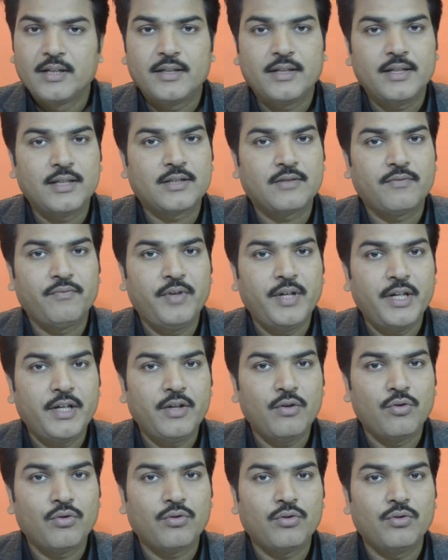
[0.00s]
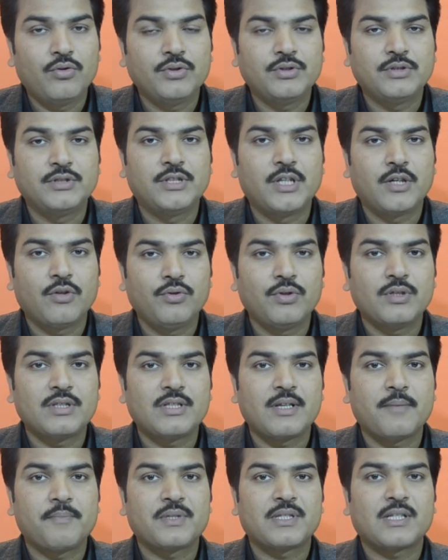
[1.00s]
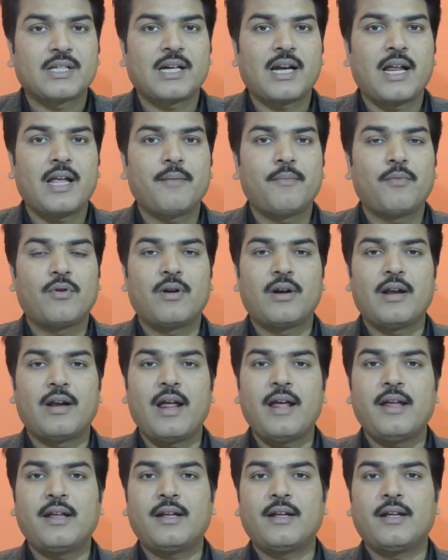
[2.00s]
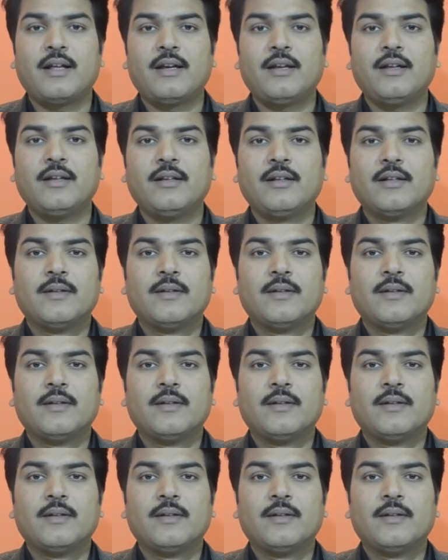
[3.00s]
इस वीडियो को ज़रूर सब्सक्राइब और लाइक करें